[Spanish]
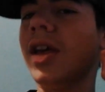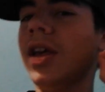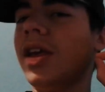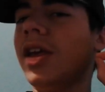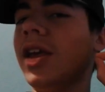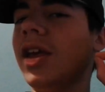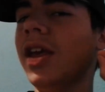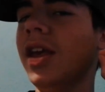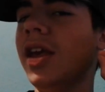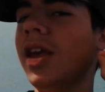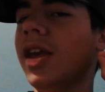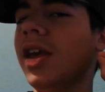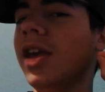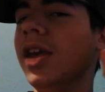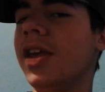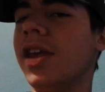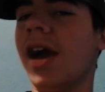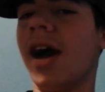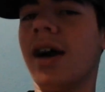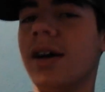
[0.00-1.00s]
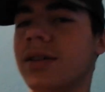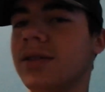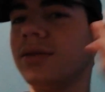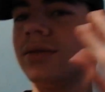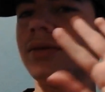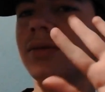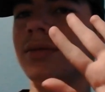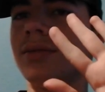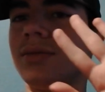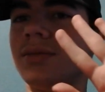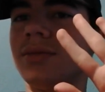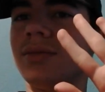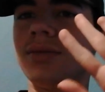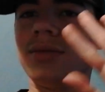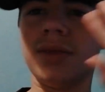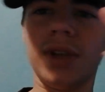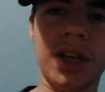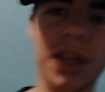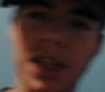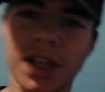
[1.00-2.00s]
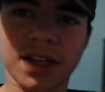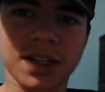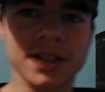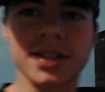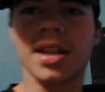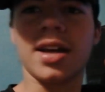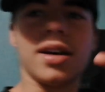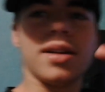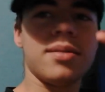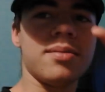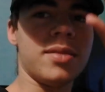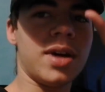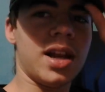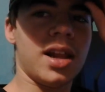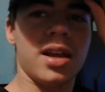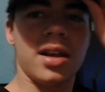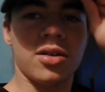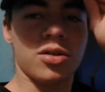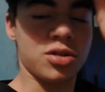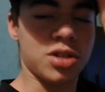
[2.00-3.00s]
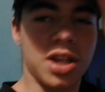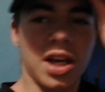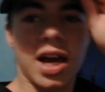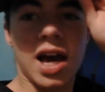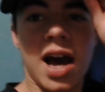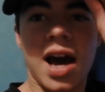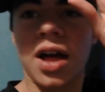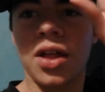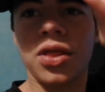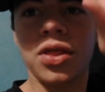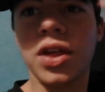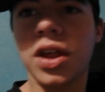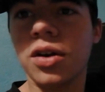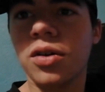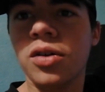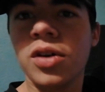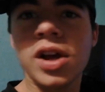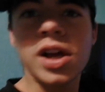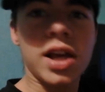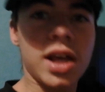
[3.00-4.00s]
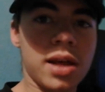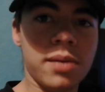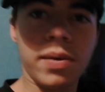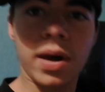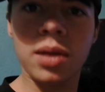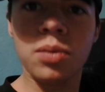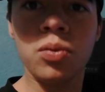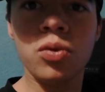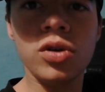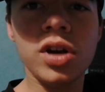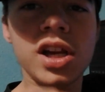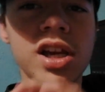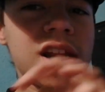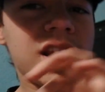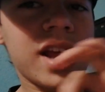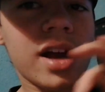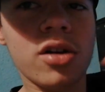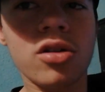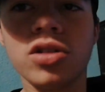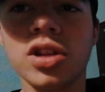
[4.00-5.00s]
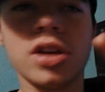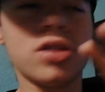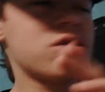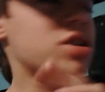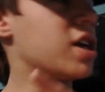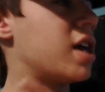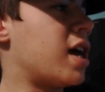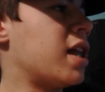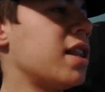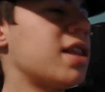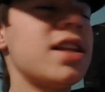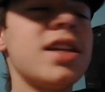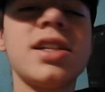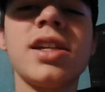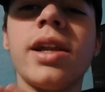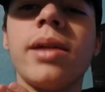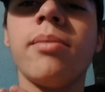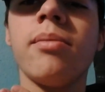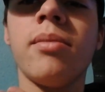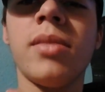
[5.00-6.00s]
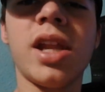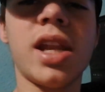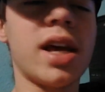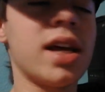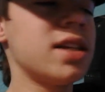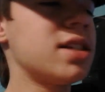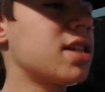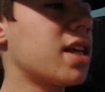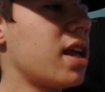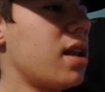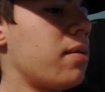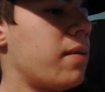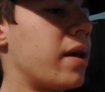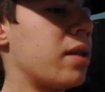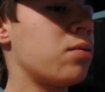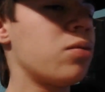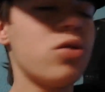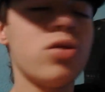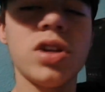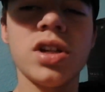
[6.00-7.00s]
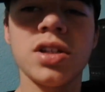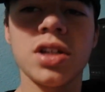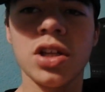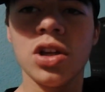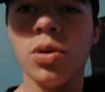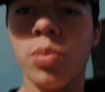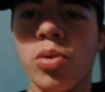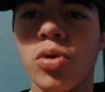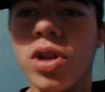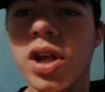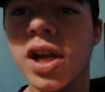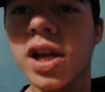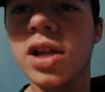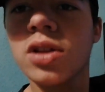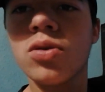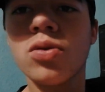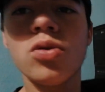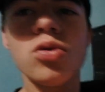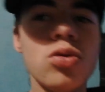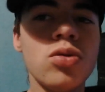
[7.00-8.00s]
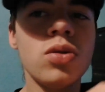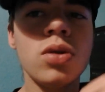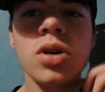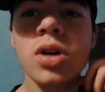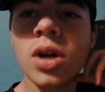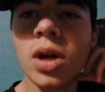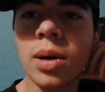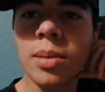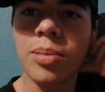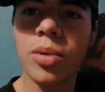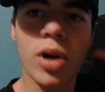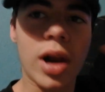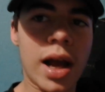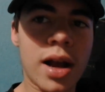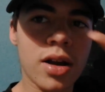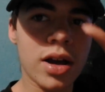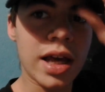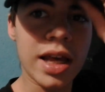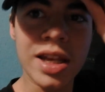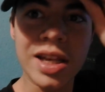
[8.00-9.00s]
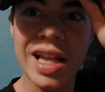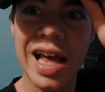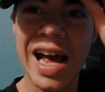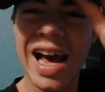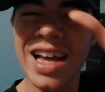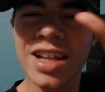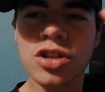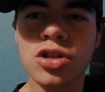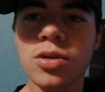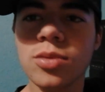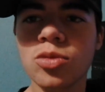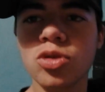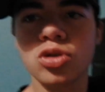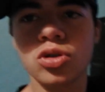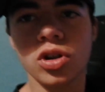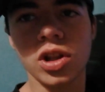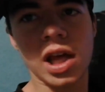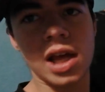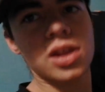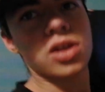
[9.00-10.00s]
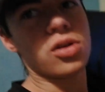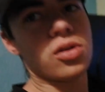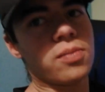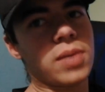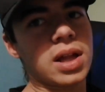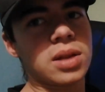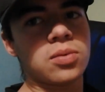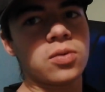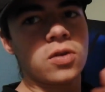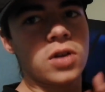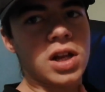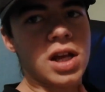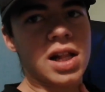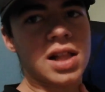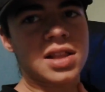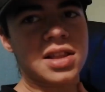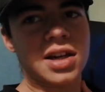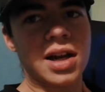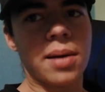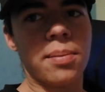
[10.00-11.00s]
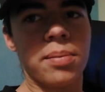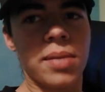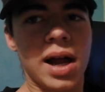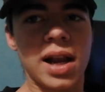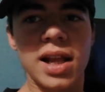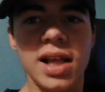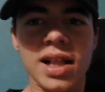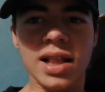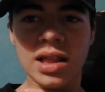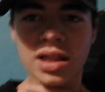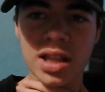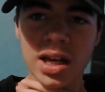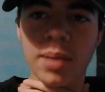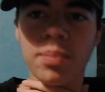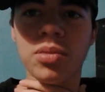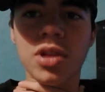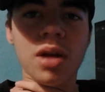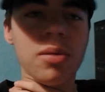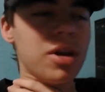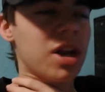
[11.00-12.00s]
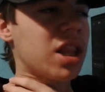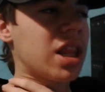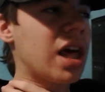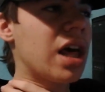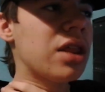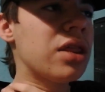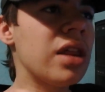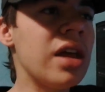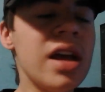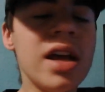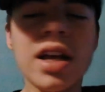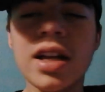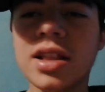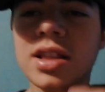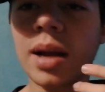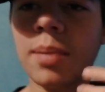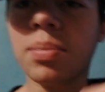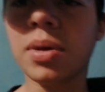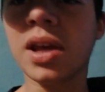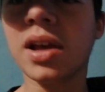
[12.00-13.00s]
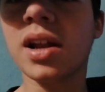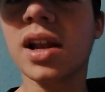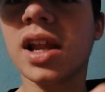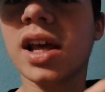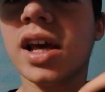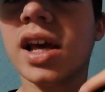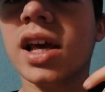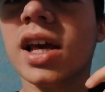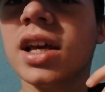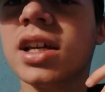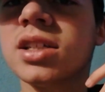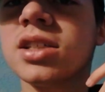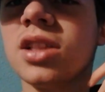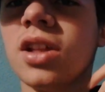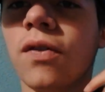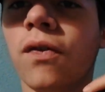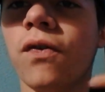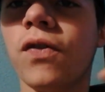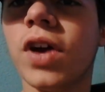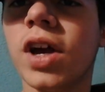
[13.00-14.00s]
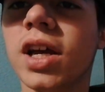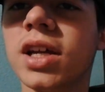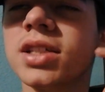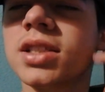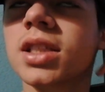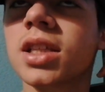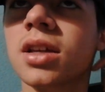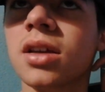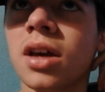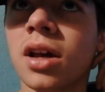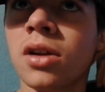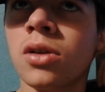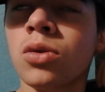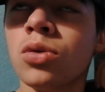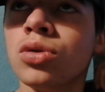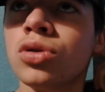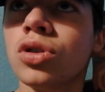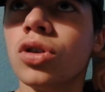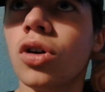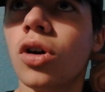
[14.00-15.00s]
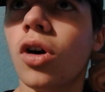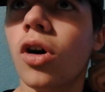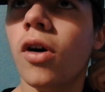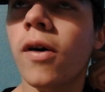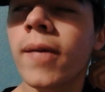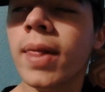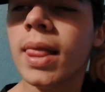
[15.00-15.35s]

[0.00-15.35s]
y ya. Y ya está, ¿vale? O sea, cero. Y Bad Bunny ni de coña, o sea, antes le... Mira, es que al Bad Bunny, si yo pudiera tú... Por las... Ha hecho mucho daño Bad Bunny al trap, ¿vale? El trap de verdad, trap inglés, The Fest, que ruso,